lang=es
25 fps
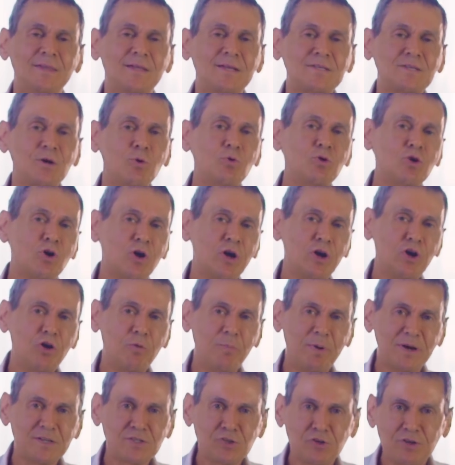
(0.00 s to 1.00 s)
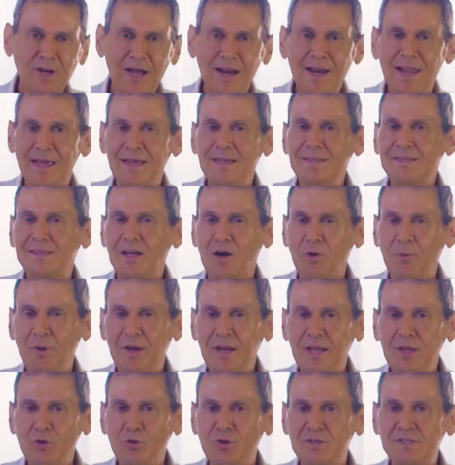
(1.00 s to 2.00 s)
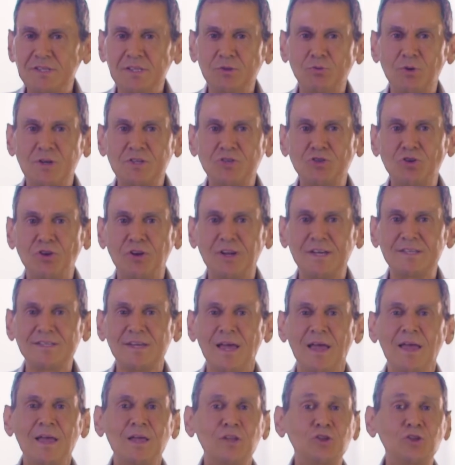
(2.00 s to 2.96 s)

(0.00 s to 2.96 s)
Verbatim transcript: Te aseguro que en lo personal he intervenido en situaciones